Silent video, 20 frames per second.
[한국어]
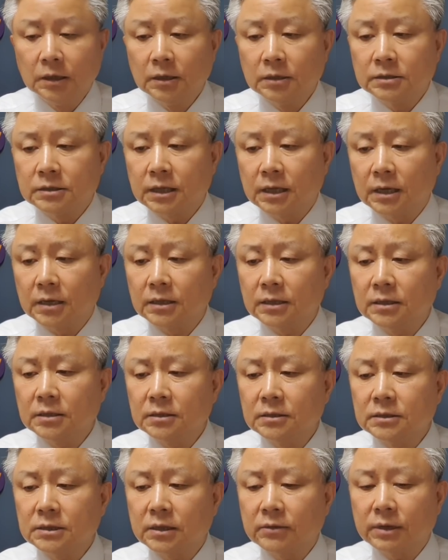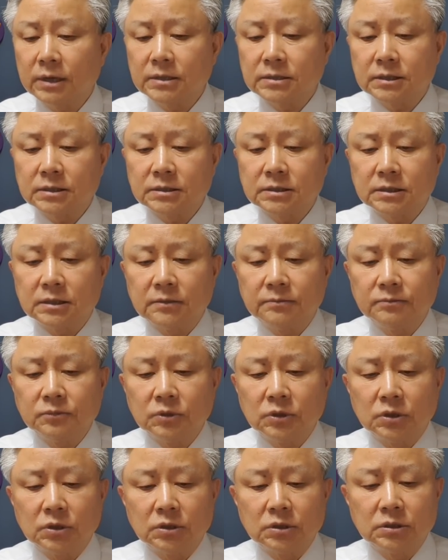자 이런 상황에서 지금
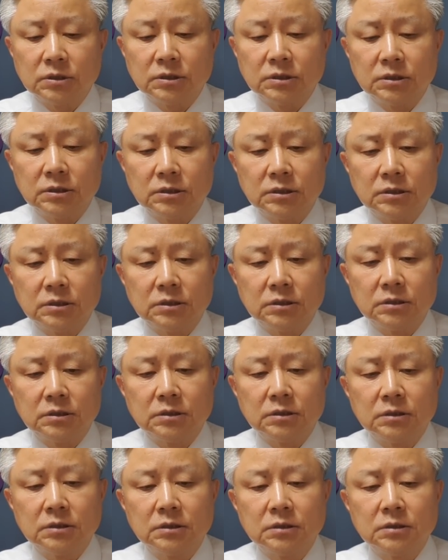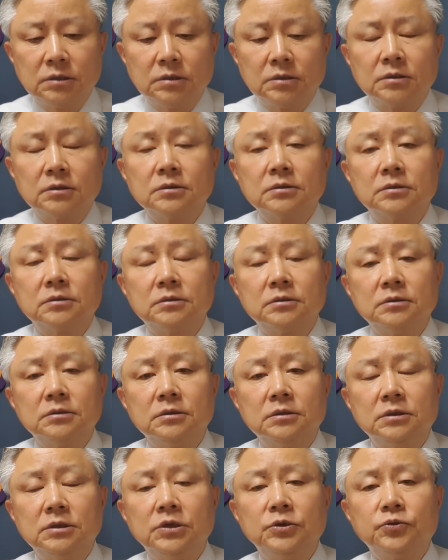어, 이
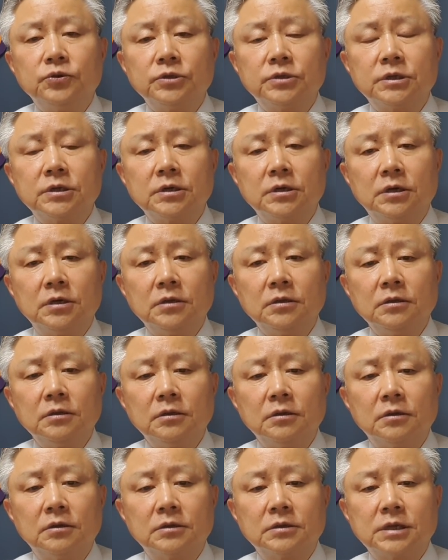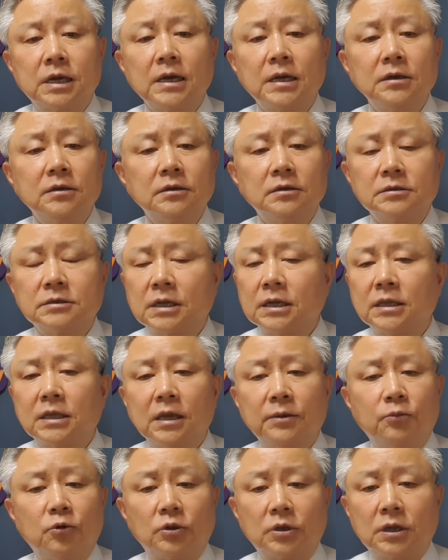이준석은 자기는
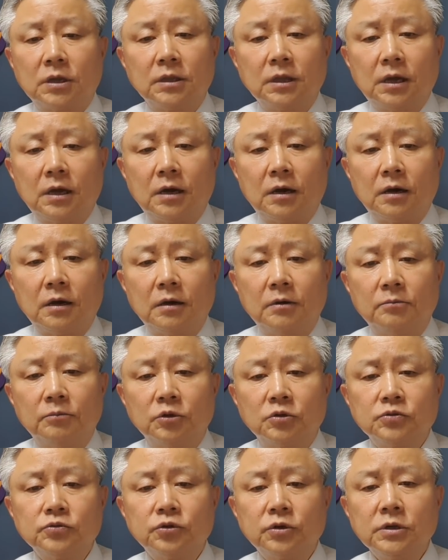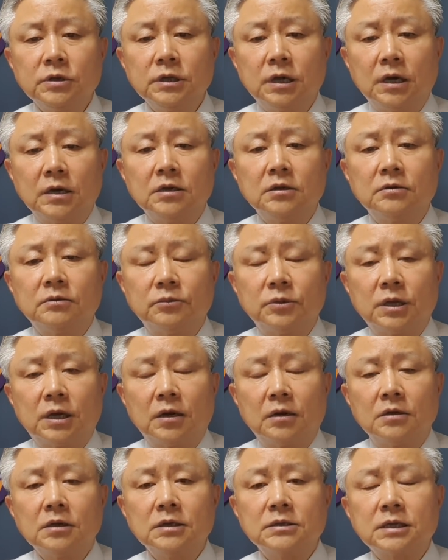사퇴 못한다. 무슨 소리냐 이런 겁니다.
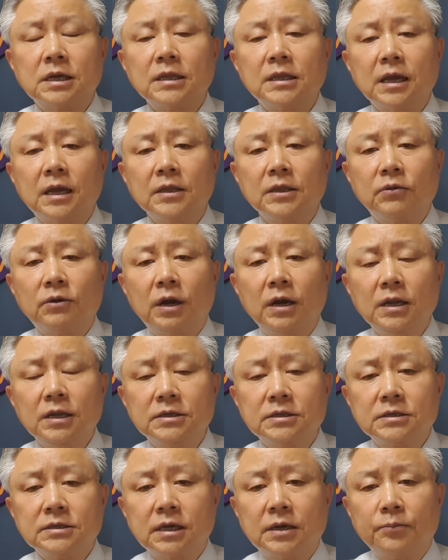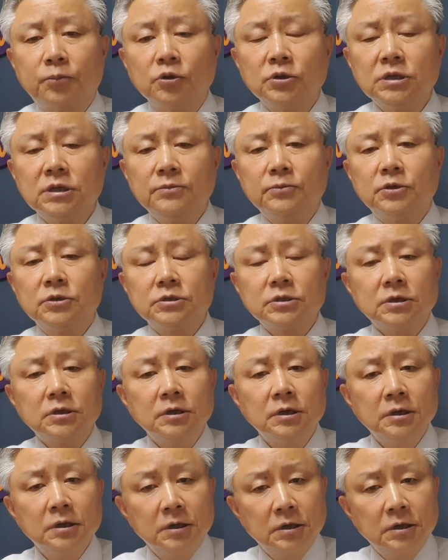그렇게 사퇴한다고 알려지자 본인이 먼저